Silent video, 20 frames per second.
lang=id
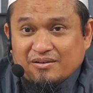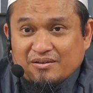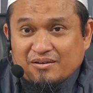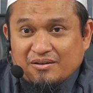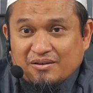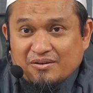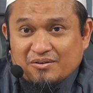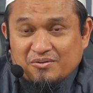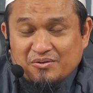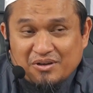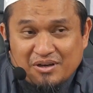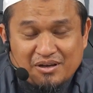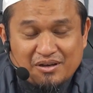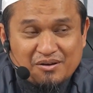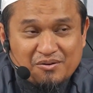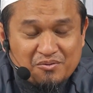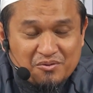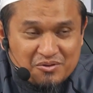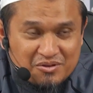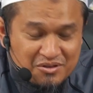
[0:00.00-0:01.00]
Ya sudah,
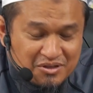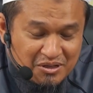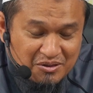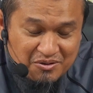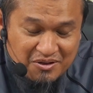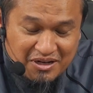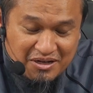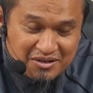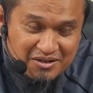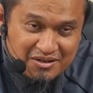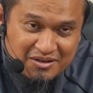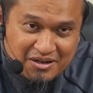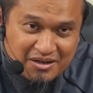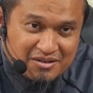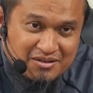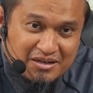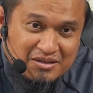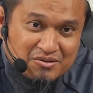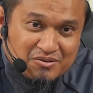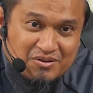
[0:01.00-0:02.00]
oh, satu kali dengar
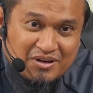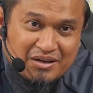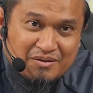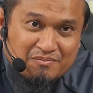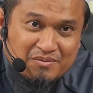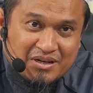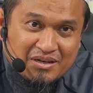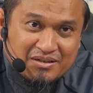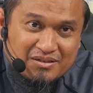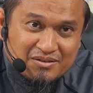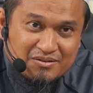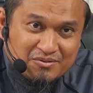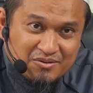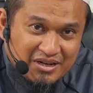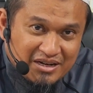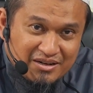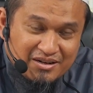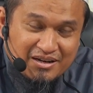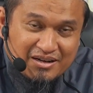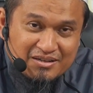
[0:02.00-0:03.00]
langsung hafal.
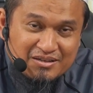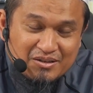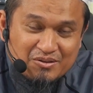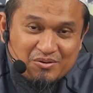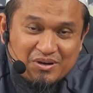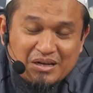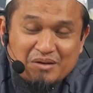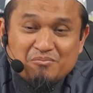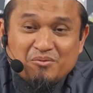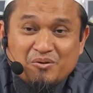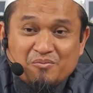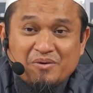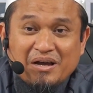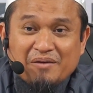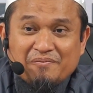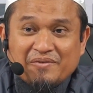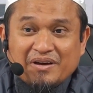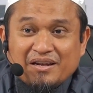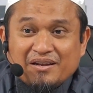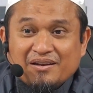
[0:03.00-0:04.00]
Sudah dengar satu kali belum
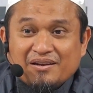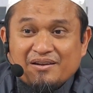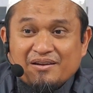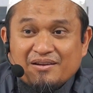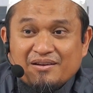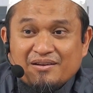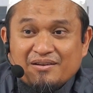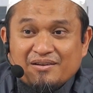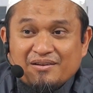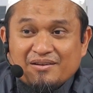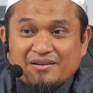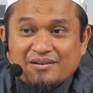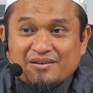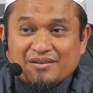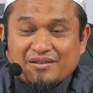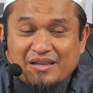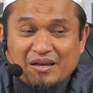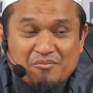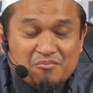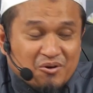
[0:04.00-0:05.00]
hafal.
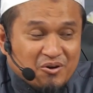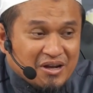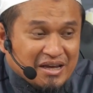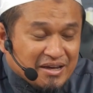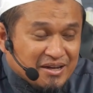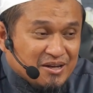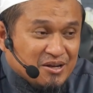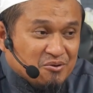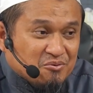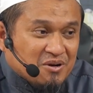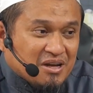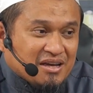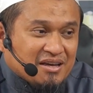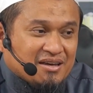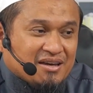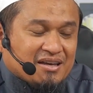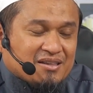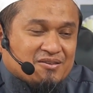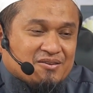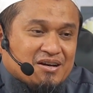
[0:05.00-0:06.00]
Tidak mau lagi dia
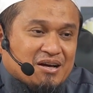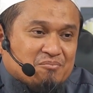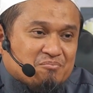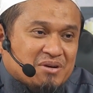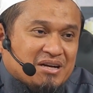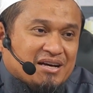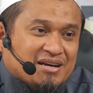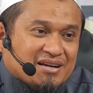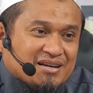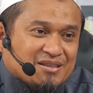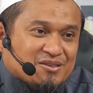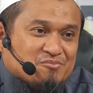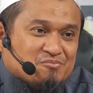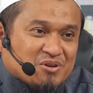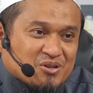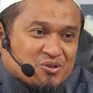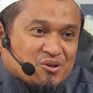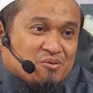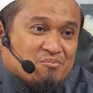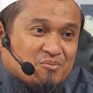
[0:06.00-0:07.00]
ulangi. itu nggak benar, itu
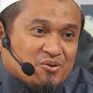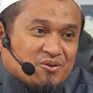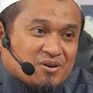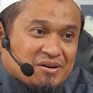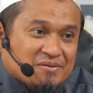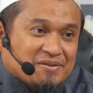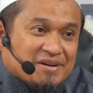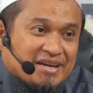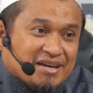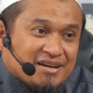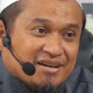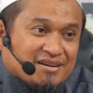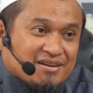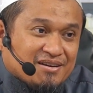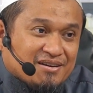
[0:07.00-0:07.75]
bersombong namanya.